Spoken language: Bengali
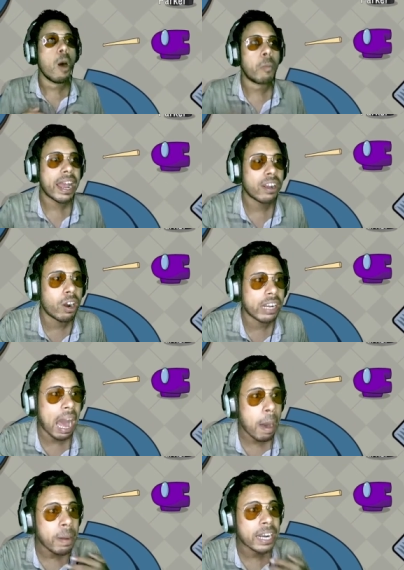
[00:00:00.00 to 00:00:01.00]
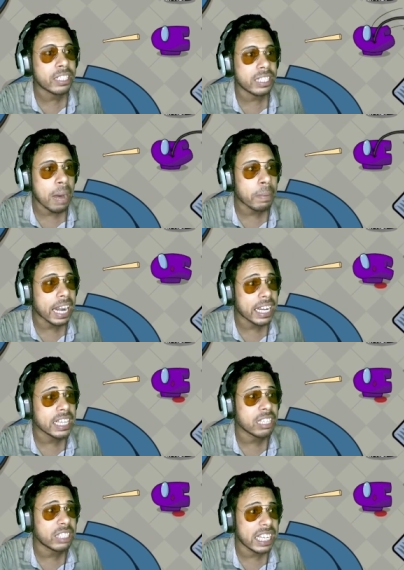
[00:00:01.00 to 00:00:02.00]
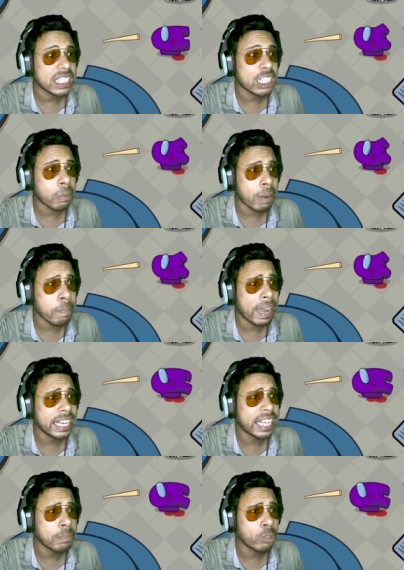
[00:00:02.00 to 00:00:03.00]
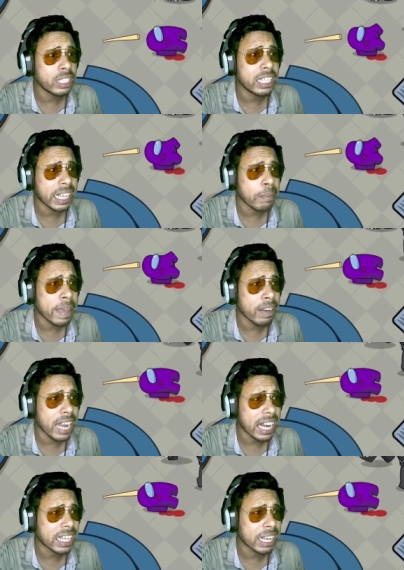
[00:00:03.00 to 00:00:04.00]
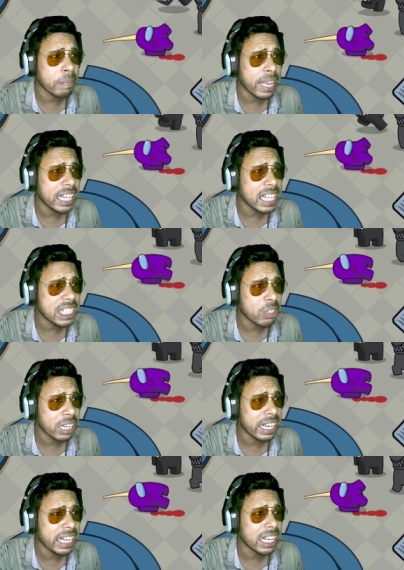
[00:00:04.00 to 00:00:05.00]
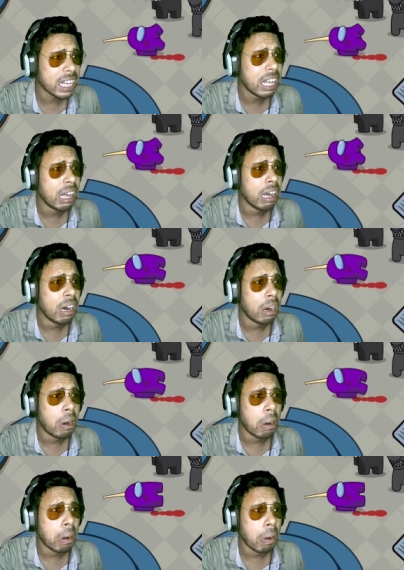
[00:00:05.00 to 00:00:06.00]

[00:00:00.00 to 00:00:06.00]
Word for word: মাই গড আমার আমার আইডিয়াটাও ঠিক ছিল ভাই ভেন্টের মধ্যে থেকে বের হয়ে একটাকে মেরে দিয়েছে অলরেডি ও